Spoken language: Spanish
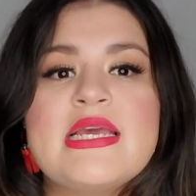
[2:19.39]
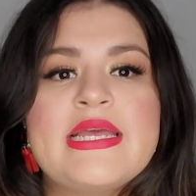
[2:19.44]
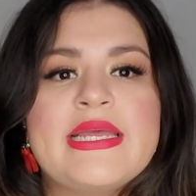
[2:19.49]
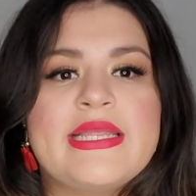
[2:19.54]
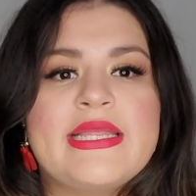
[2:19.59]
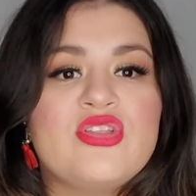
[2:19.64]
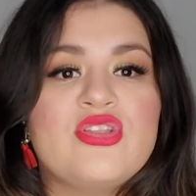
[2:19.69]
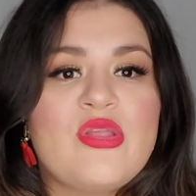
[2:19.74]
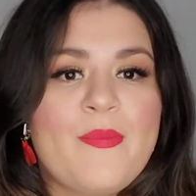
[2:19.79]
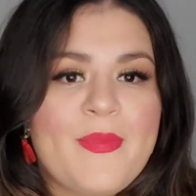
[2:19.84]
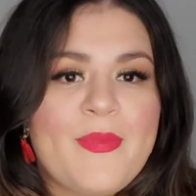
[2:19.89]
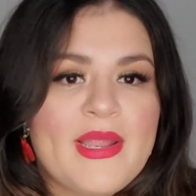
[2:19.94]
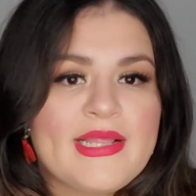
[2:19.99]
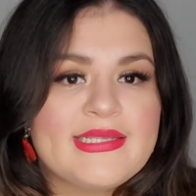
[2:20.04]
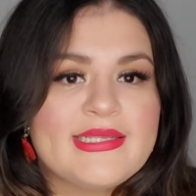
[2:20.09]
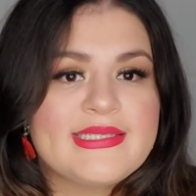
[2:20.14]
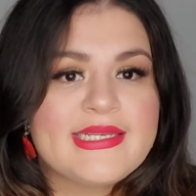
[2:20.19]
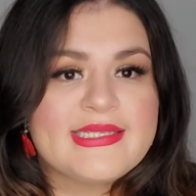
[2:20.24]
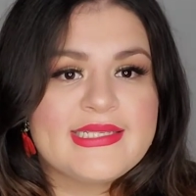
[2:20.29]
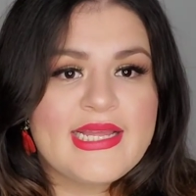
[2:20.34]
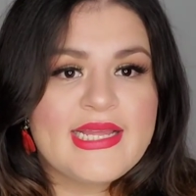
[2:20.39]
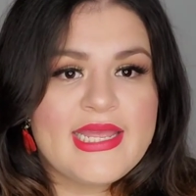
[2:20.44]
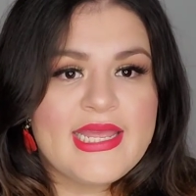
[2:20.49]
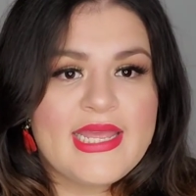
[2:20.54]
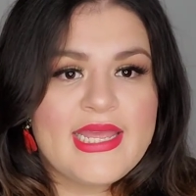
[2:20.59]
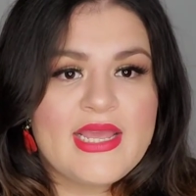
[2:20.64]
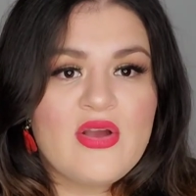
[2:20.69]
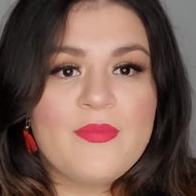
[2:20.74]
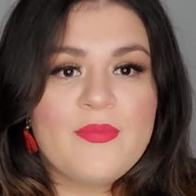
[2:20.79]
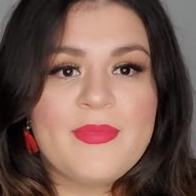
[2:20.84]
No te pierdas que
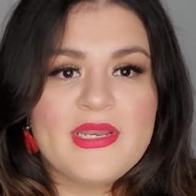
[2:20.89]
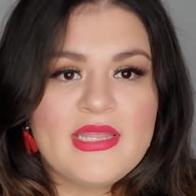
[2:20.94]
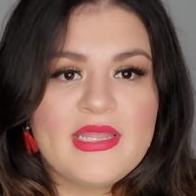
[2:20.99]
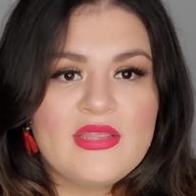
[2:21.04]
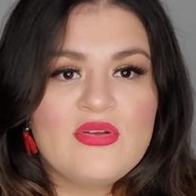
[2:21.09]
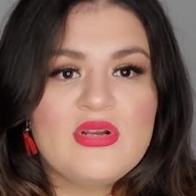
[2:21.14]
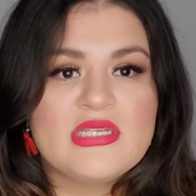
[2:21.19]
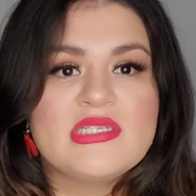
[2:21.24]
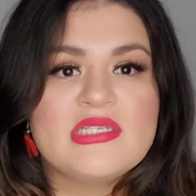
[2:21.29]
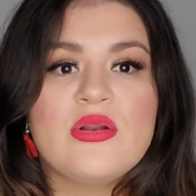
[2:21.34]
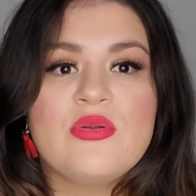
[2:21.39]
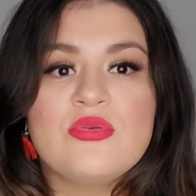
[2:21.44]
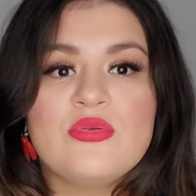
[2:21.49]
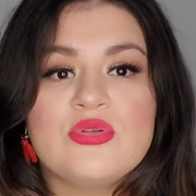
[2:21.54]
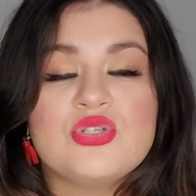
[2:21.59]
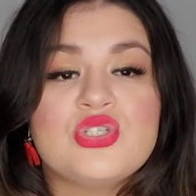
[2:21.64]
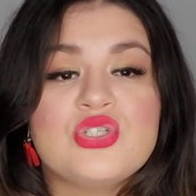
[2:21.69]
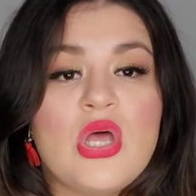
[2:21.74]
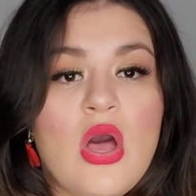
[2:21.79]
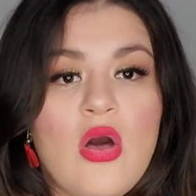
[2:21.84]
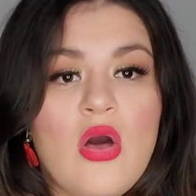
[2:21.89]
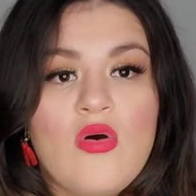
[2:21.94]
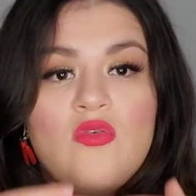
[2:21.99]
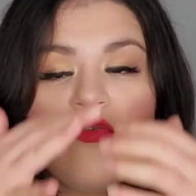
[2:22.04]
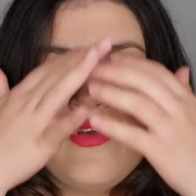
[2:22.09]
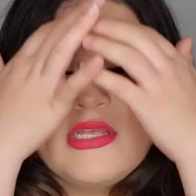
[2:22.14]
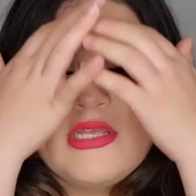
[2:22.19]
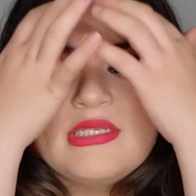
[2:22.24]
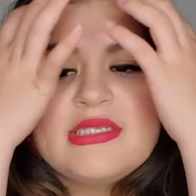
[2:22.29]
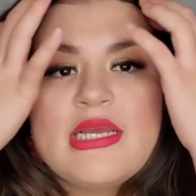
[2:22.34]
estaré compartiéndoles algunos
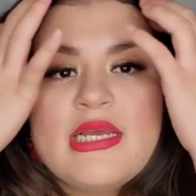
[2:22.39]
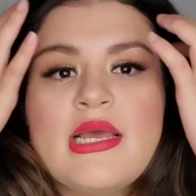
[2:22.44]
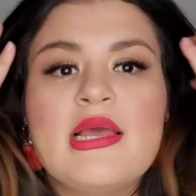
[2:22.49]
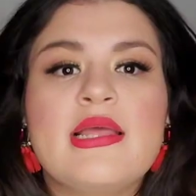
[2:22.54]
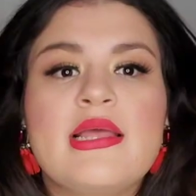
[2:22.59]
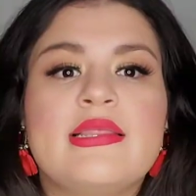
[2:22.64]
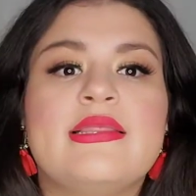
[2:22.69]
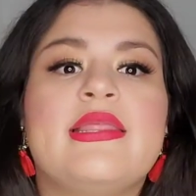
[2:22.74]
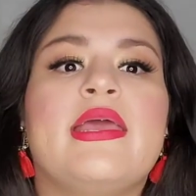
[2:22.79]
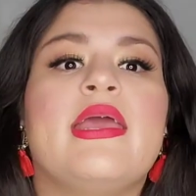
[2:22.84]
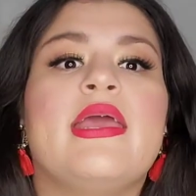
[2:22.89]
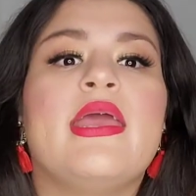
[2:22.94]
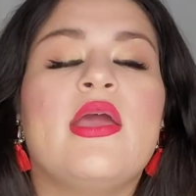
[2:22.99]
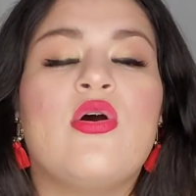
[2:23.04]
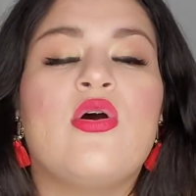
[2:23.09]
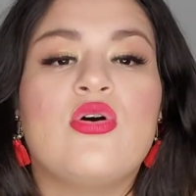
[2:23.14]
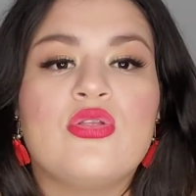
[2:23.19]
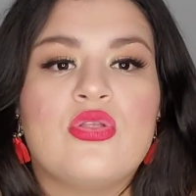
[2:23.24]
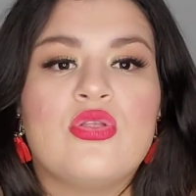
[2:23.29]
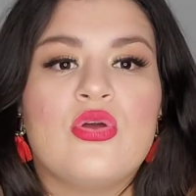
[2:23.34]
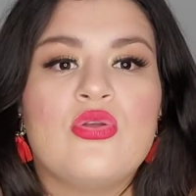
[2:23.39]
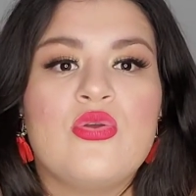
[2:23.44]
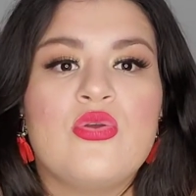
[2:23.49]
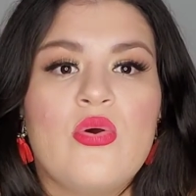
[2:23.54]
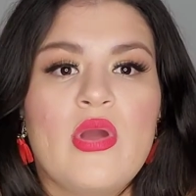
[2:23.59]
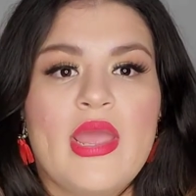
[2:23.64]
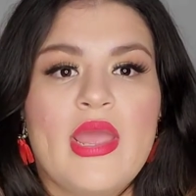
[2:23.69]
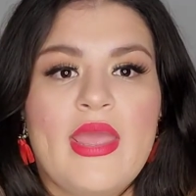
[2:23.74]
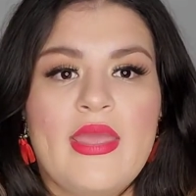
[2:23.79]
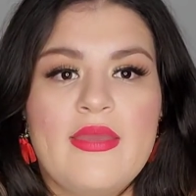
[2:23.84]
outfits de
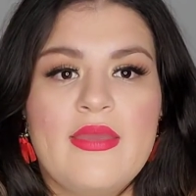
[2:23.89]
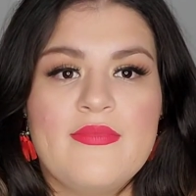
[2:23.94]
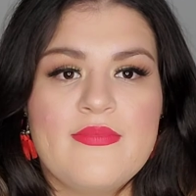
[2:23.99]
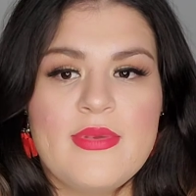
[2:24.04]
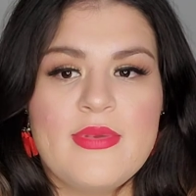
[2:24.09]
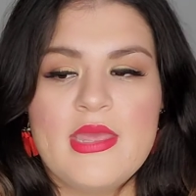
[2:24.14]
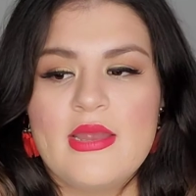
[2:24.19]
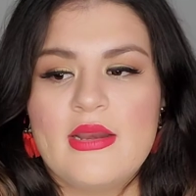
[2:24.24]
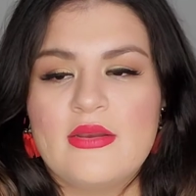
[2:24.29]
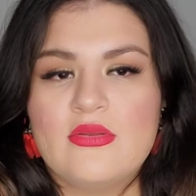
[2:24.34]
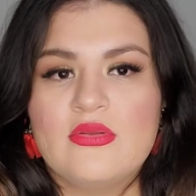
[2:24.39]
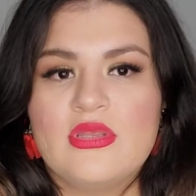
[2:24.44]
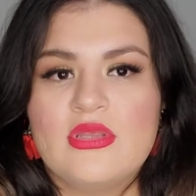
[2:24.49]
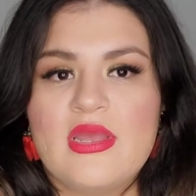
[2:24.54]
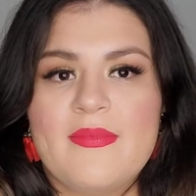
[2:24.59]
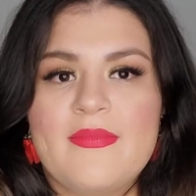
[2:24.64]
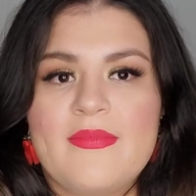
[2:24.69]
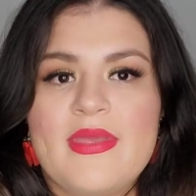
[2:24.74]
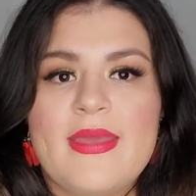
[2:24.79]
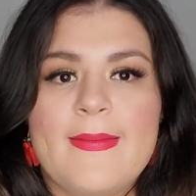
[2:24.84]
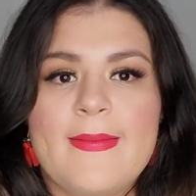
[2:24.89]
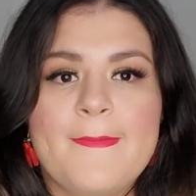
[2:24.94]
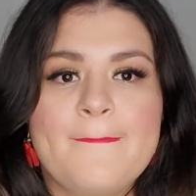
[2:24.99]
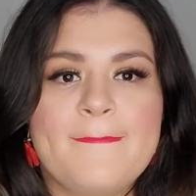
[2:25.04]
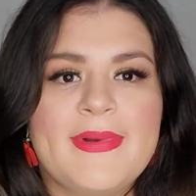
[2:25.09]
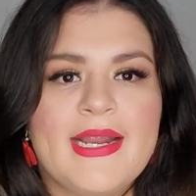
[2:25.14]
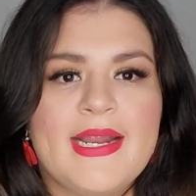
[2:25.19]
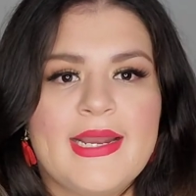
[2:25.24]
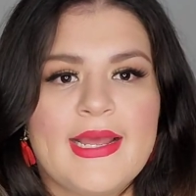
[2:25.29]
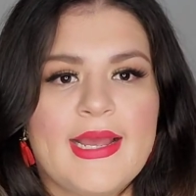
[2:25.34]
otoño e invierno también
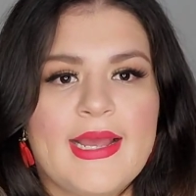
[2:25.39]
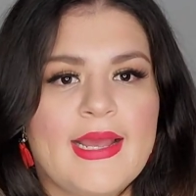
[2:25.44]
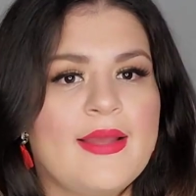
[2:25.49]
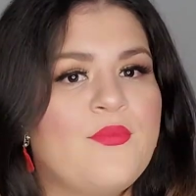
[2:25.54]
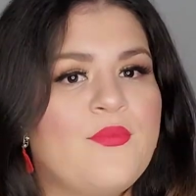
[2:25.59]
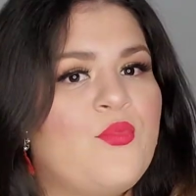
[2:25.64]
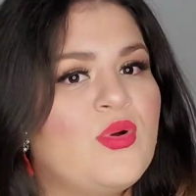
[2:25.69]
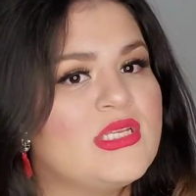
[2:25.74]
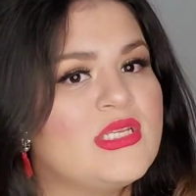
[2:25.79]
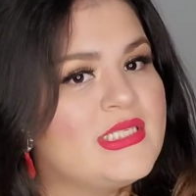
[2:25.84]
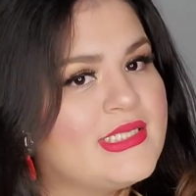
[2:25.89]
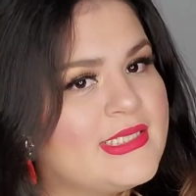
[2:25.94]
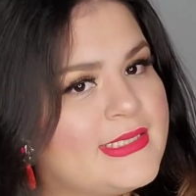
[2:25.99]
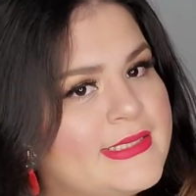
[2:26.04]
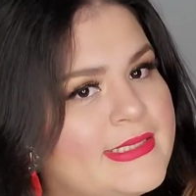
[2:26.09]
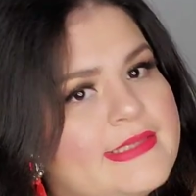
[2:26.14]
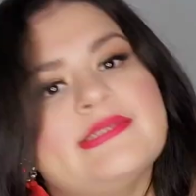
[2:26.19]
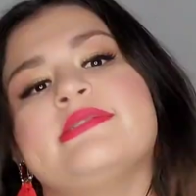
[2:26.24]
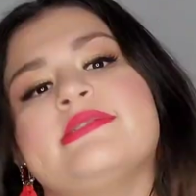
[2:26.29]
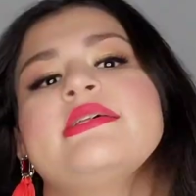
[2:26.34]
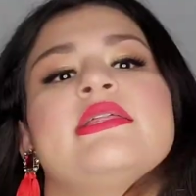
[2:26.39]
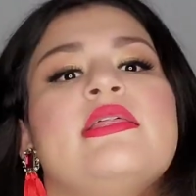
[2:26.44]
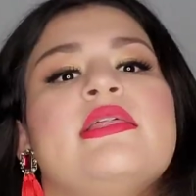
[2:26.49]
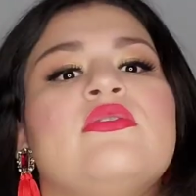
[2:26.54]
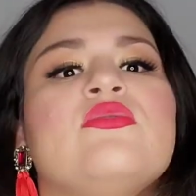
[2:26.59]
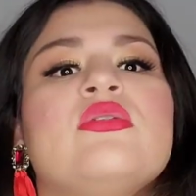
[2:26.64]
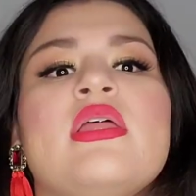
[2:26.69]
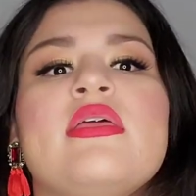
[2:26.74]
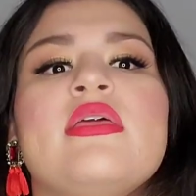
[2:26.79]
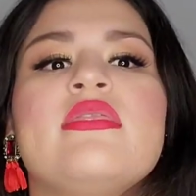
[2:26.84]
para pues se den
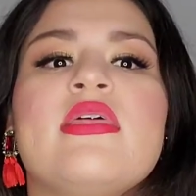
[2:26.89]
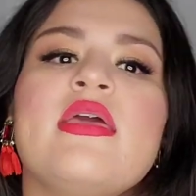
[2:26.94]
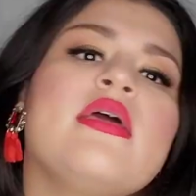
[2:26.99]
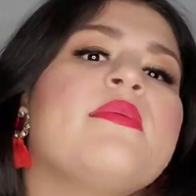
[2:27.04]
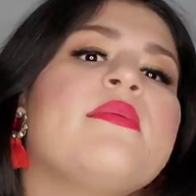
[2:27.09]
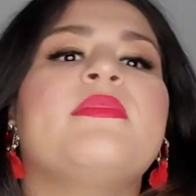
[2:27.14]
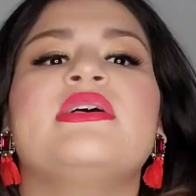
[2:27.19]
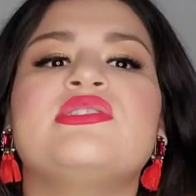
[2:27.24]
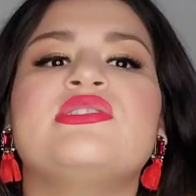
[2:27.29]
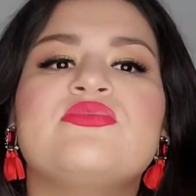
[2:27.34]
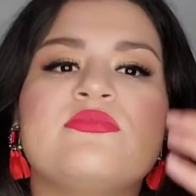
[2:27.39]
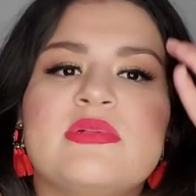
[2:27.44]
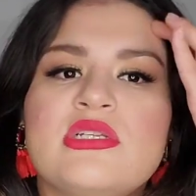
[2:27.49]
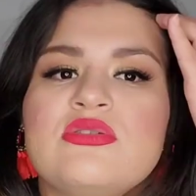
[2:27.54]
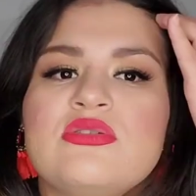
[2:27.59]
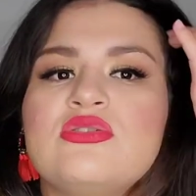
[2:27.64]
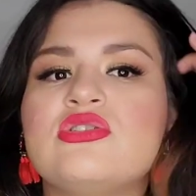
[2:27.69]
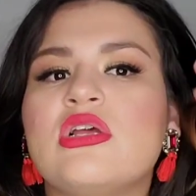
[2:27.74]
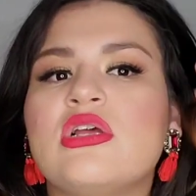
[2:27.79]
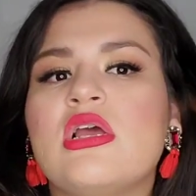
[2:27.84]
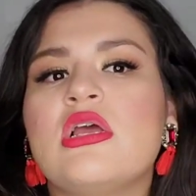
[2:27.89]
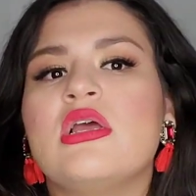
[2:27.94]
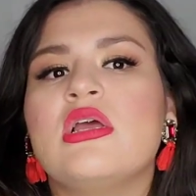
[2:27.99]
una idea más o menos